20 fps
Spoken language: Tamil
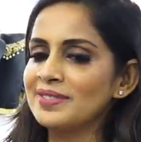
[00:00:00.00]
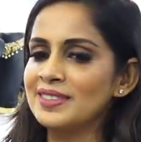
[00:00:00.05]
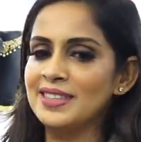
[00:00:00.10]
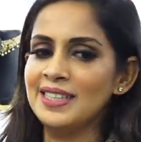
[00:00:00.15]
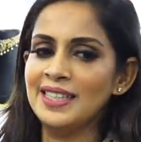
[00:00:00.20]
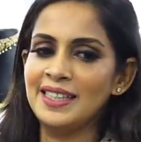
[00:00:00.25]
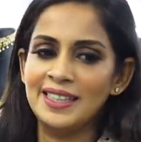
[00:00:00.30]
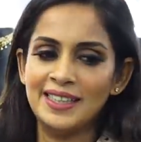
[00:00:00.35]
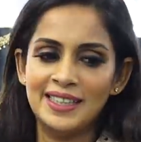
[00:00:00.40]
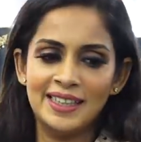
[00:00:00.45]

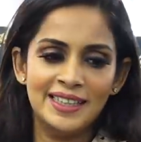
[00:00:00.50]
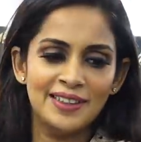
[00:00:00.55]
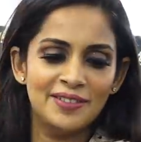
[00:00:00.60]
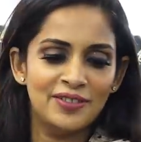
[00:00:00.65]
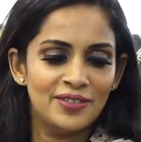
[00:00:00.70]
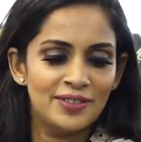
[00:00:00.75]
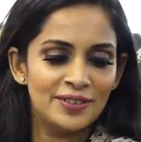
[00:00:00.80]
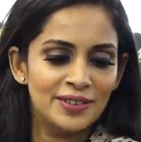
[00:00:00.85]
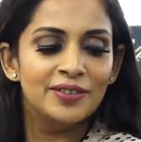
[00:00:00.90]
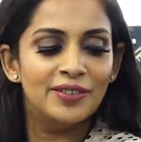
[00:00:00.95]
சரி
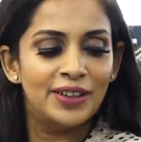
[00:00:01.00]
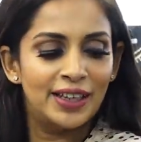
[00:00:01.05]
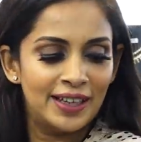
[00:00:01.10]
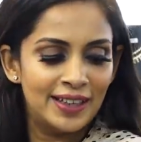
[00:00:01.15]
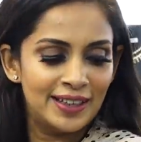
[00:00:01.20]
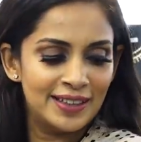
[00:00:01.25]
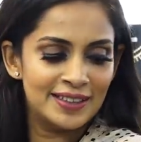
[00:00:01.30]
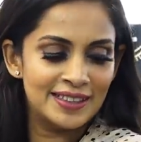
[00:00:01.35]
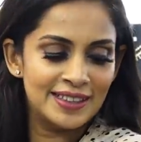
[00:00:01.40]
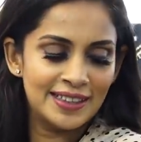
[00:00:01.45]

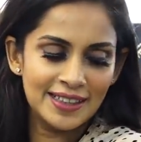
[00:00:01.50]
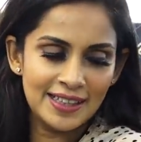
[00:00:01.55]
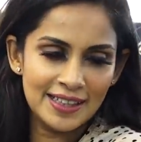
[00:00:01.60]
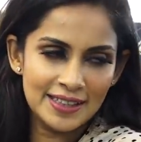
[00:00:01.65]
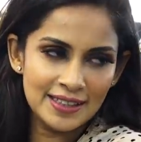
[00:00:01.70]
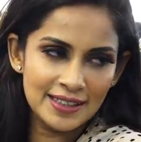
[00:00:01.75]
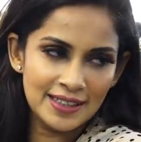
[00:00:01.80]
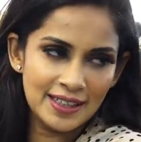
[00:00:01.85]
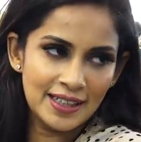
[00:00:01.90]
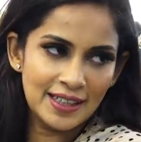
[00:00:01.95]
வேகன்சி
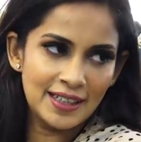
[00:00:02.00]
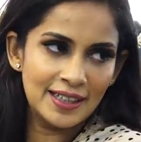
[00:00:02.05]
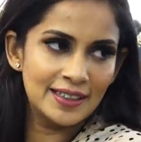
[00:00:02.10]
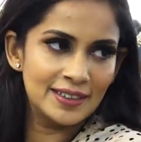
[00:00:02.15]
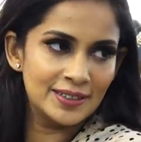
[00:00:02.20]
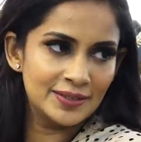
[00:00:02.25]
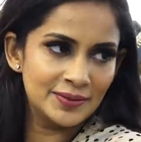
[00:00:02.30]
ஏதாச்சும் இருக்கா